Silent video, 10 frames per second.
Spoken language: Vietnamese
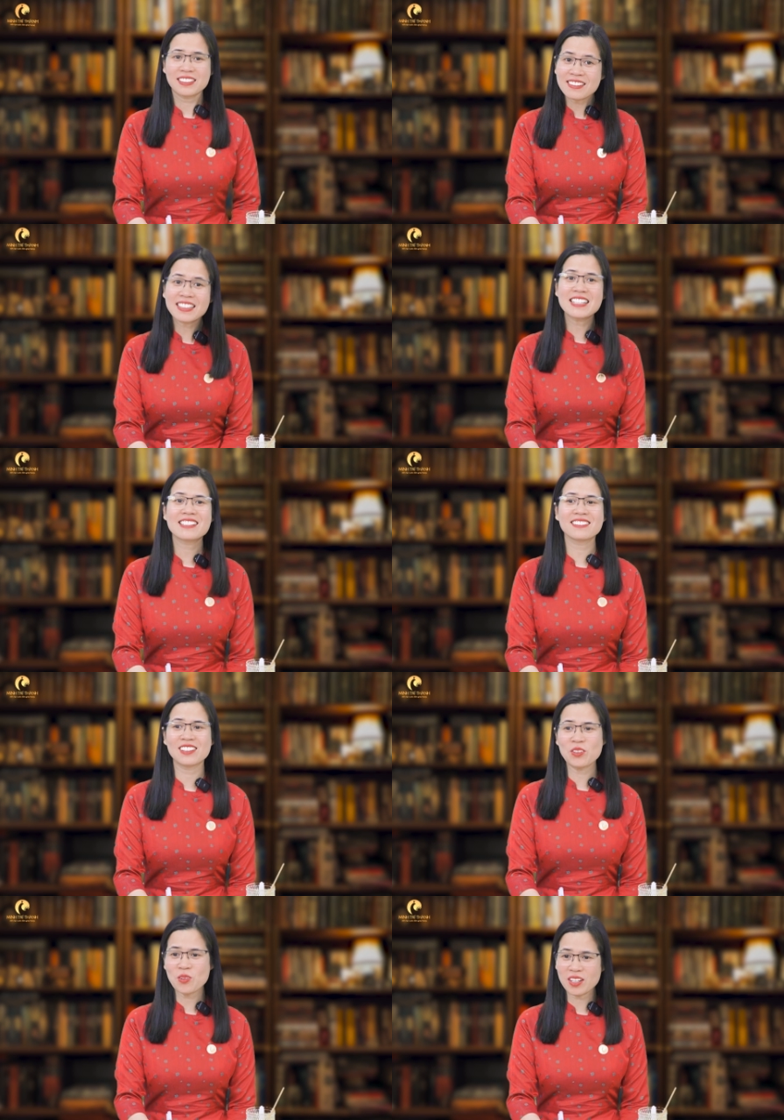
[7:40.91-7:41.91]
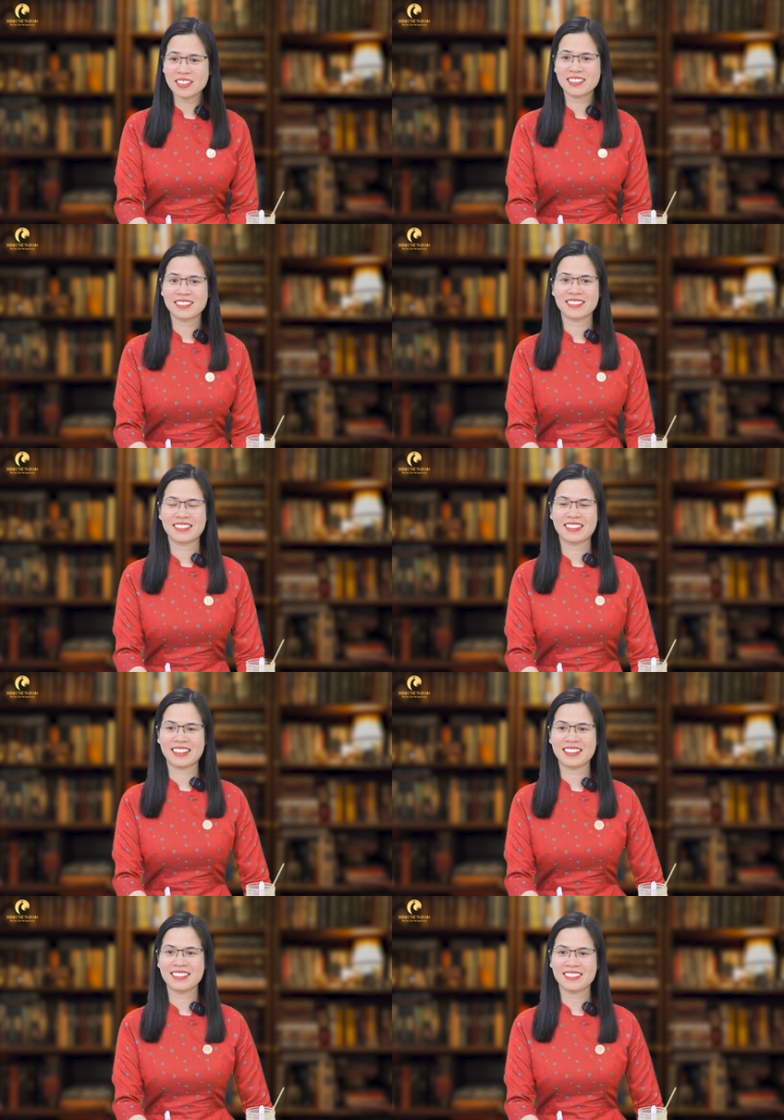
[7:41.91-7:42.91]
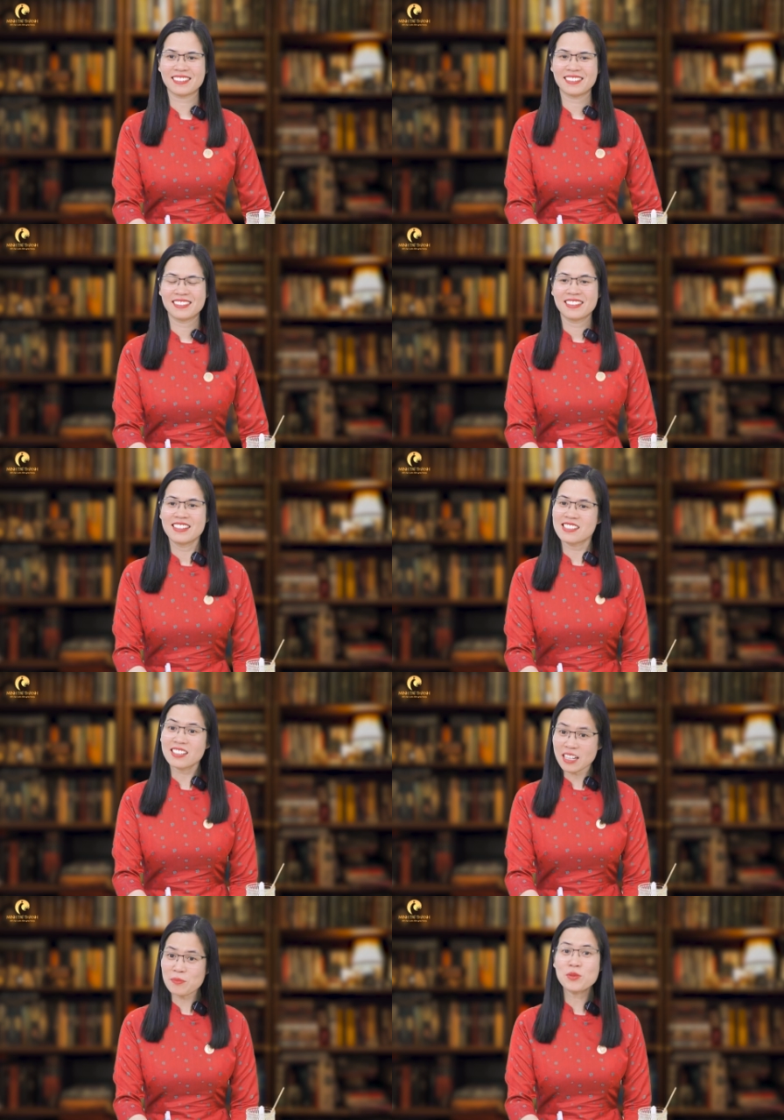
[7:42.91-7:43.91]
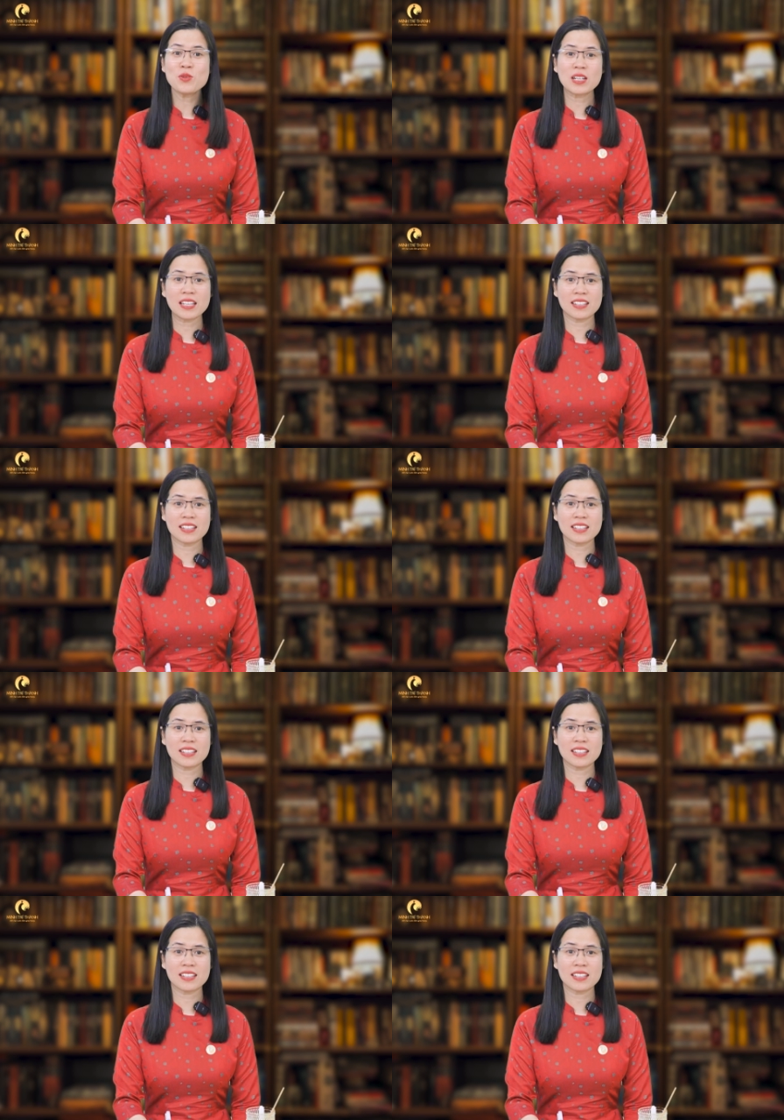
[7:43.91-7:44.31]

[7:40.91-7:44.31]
cực kỳ sướng luôn đấy sướng lắm luôn